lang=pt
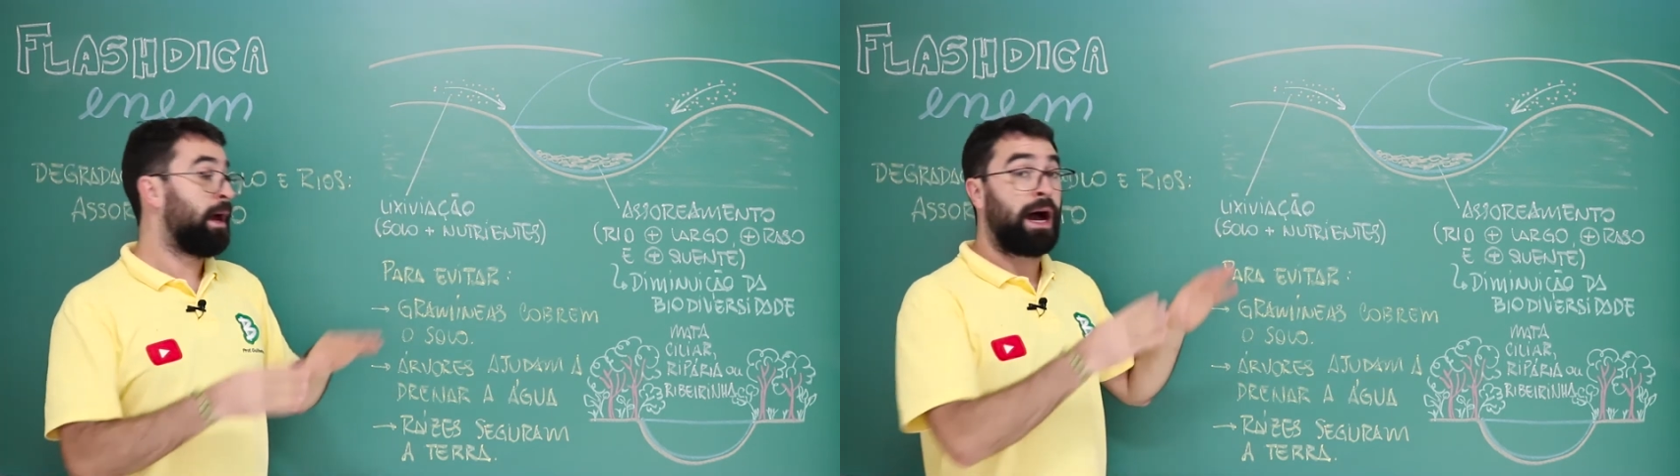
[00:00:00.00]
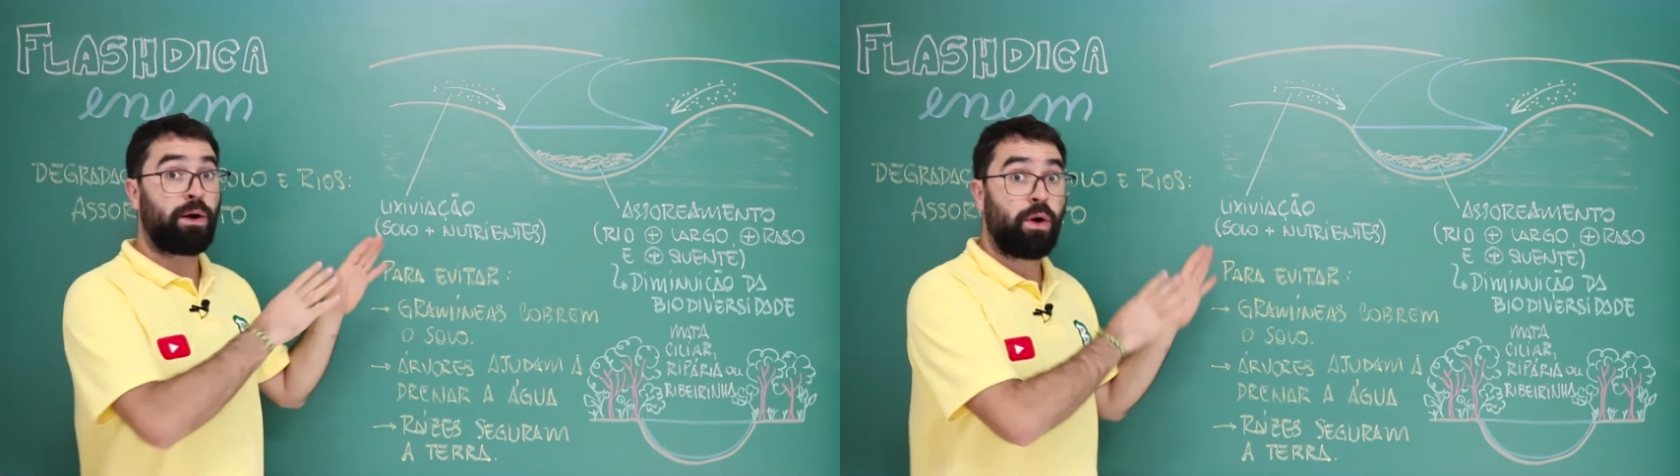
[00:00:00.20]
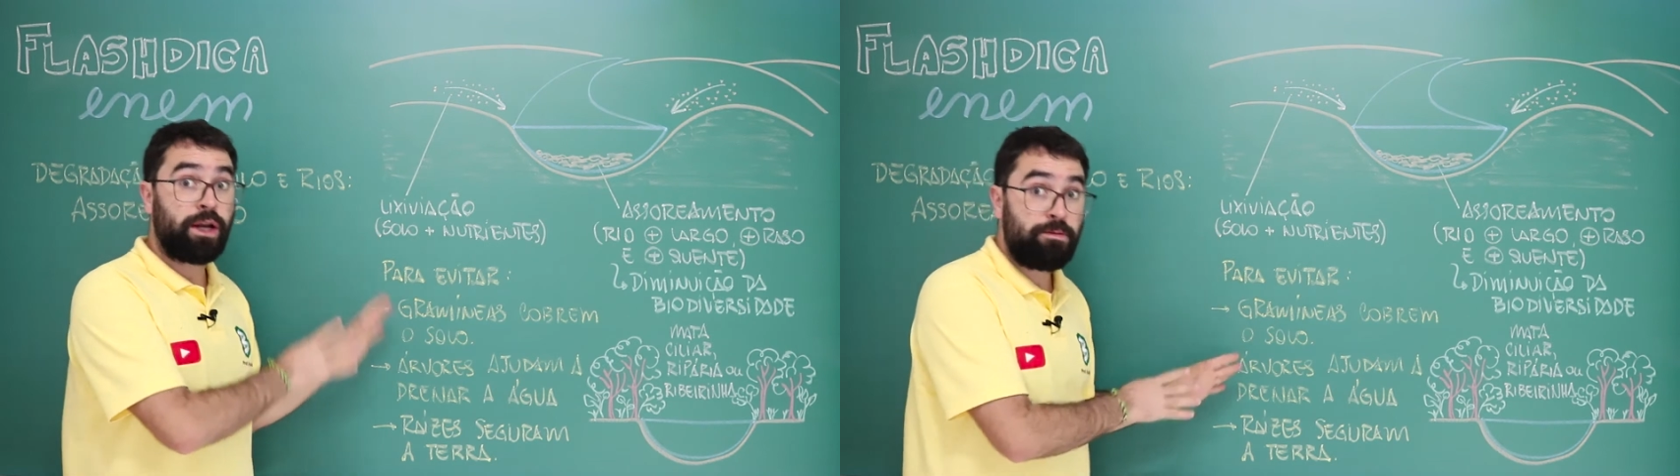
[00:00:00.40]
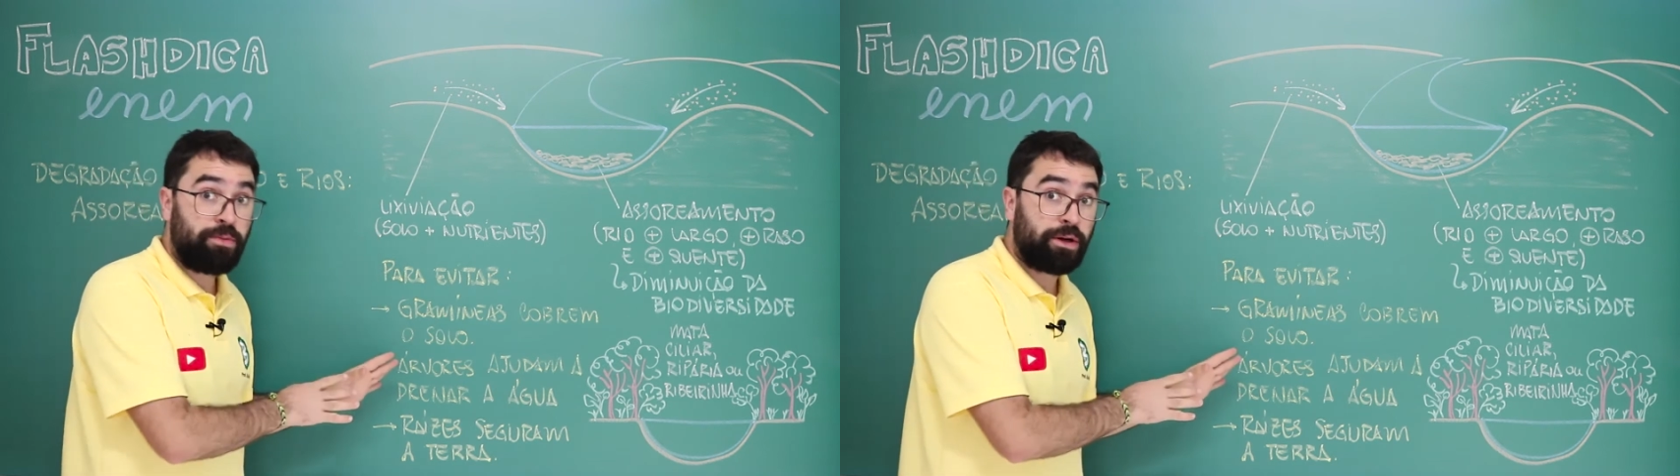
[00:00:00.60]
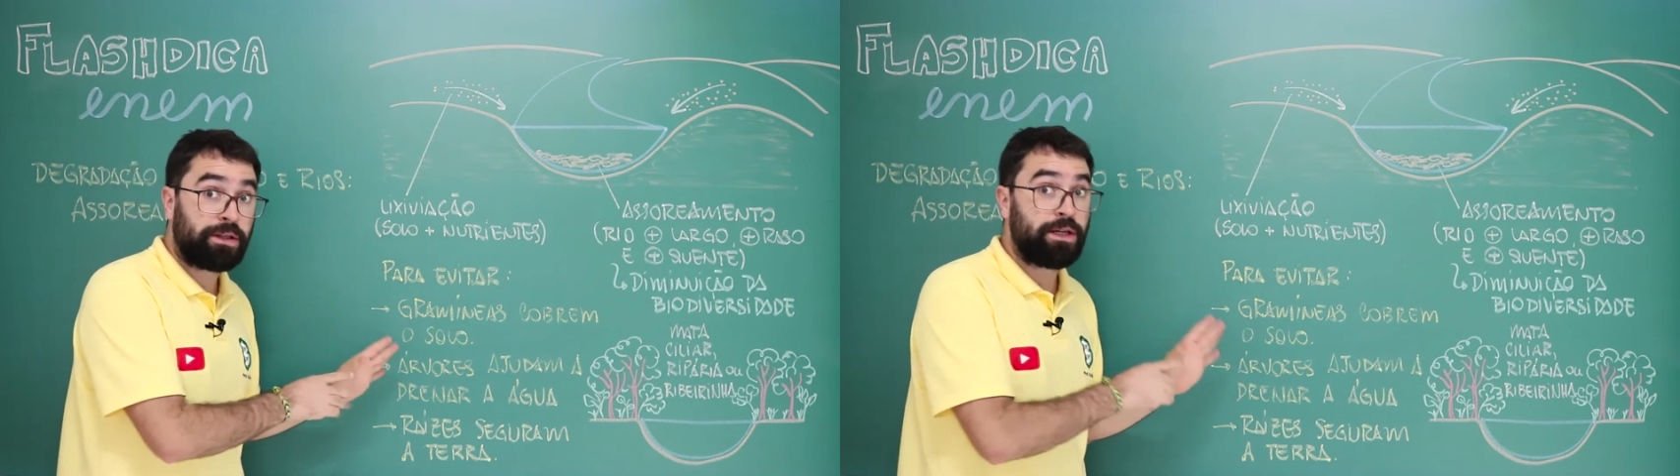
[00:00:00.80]
Agora,
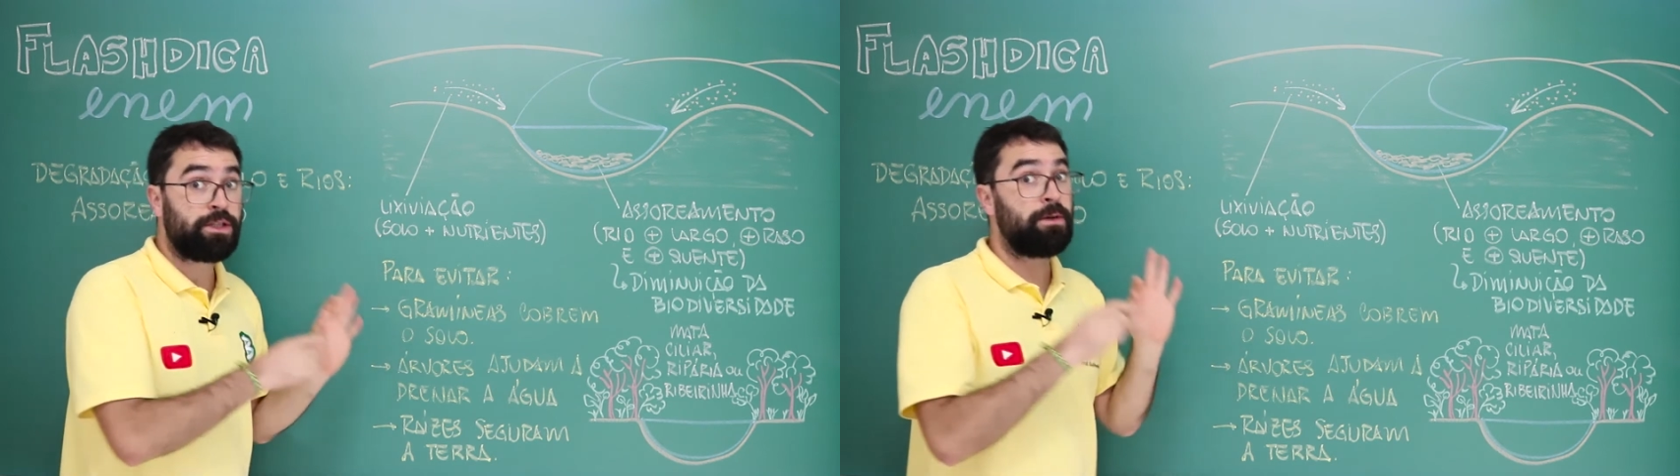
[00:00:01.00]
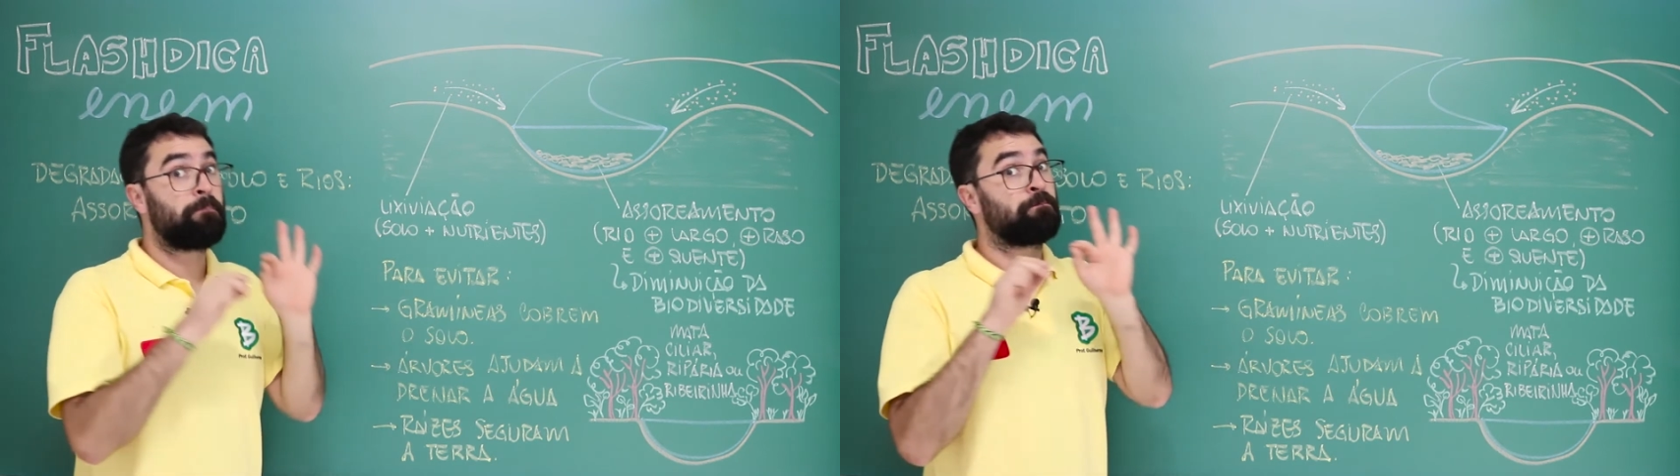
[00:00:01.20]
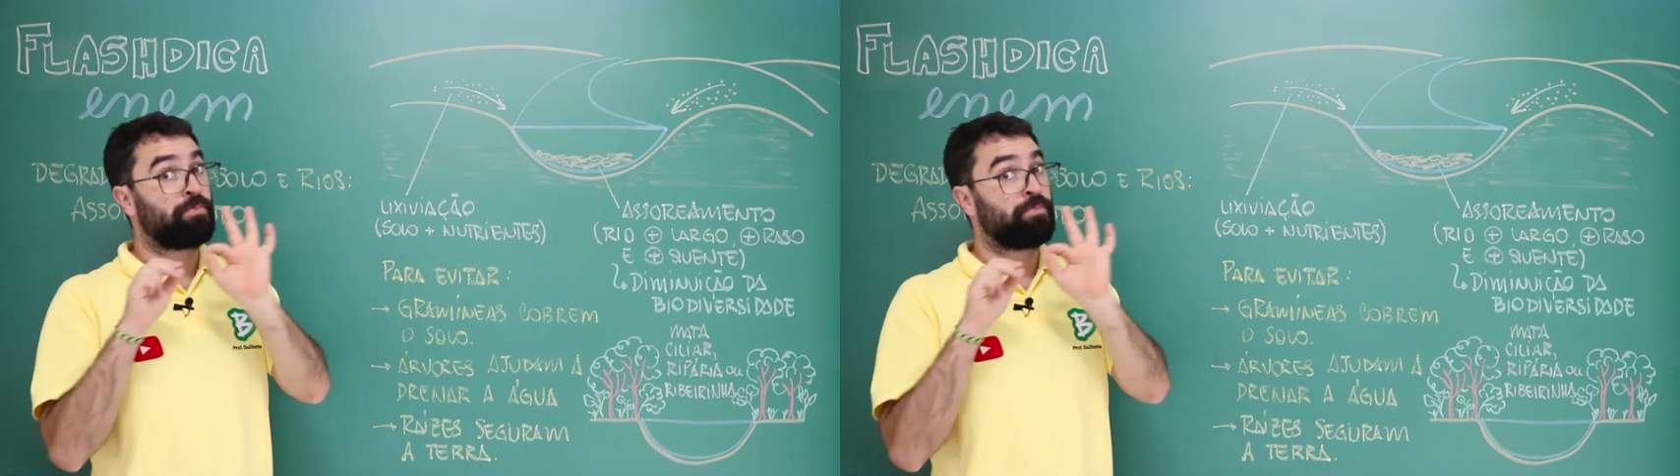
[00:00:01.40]
importante,